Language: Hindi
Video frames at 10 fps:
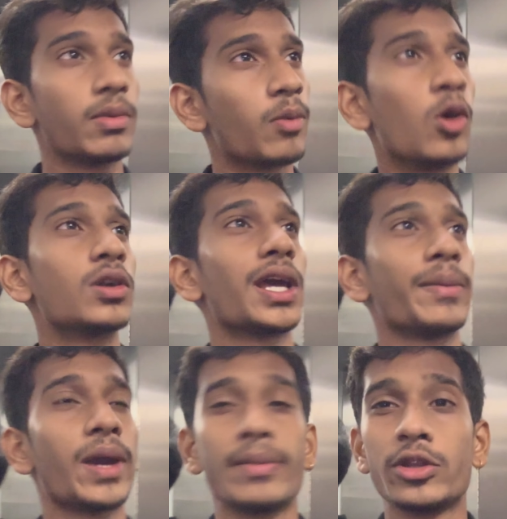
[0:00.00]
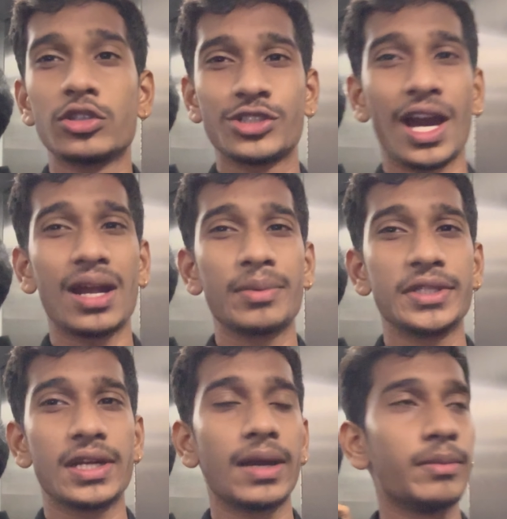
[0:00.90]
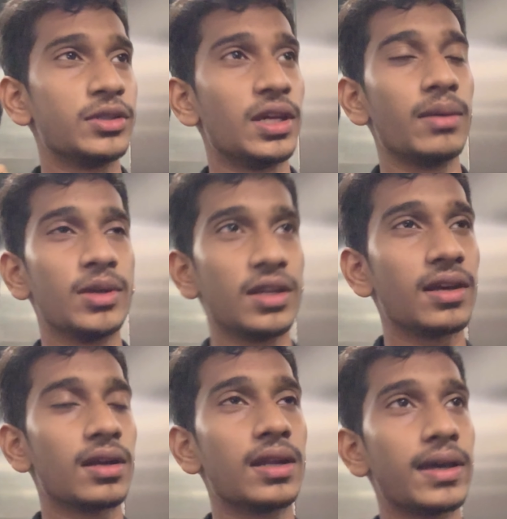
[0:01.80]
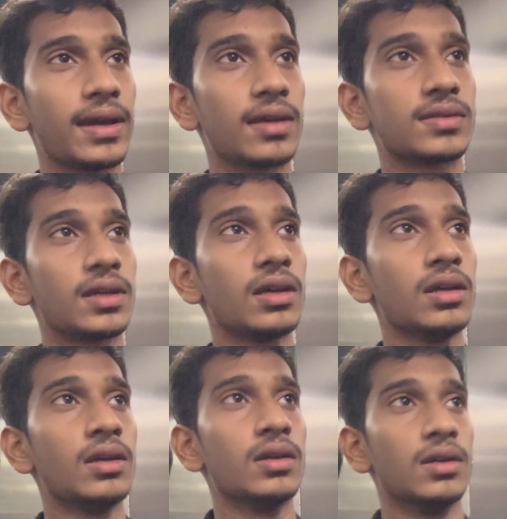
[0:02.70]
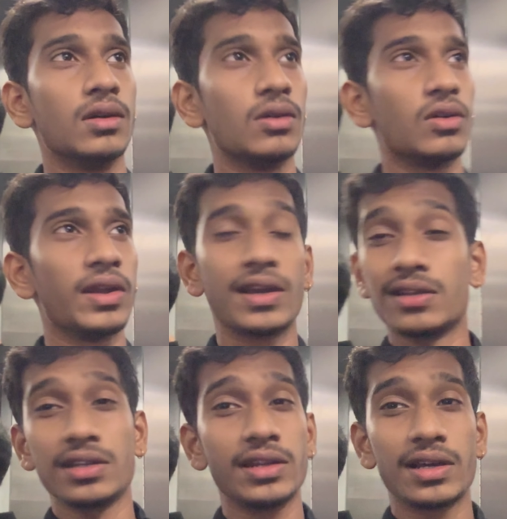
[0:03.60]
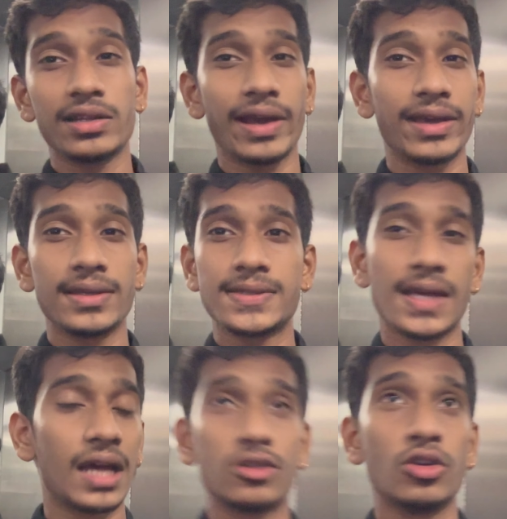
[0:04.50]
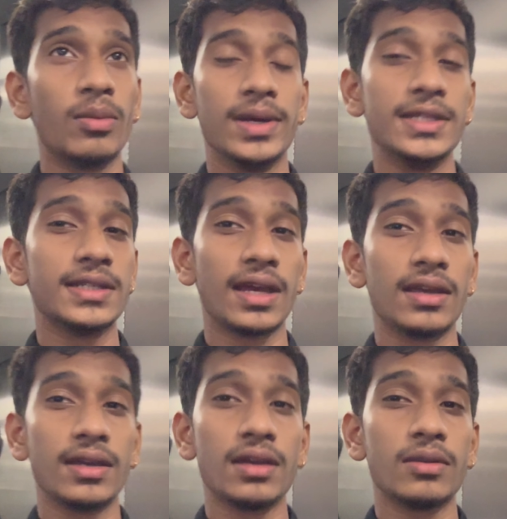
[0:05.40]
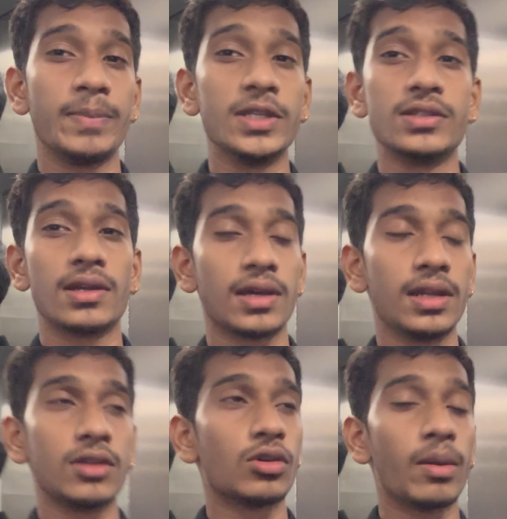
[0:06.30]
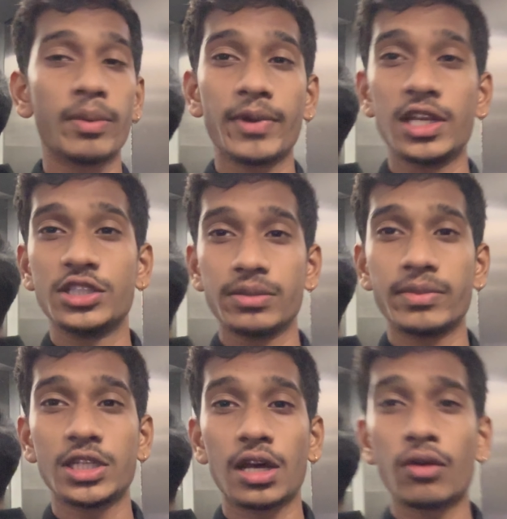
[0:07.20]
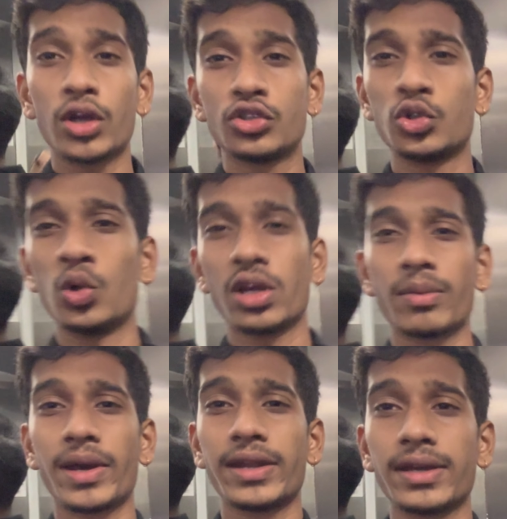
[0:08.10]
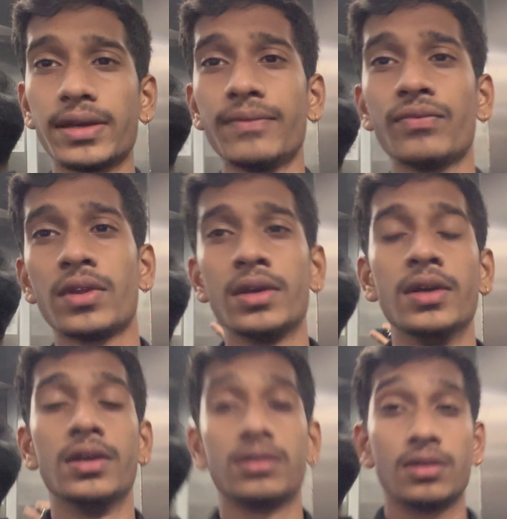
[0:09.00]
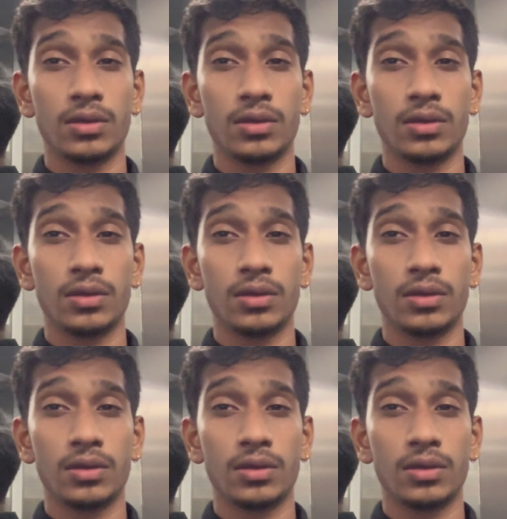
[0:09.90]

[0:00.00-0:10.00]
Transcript: भी बहुत टाइम है अभी तो चार बज रहे हमें छः बजे निकलना है यहाँ से तो निकलते निकलते आएंगे सात तो बजे जाएंगे पिक्चर के लिए तो आप पहले जिम में जा रहा हूँ शोल्डर मारने के तो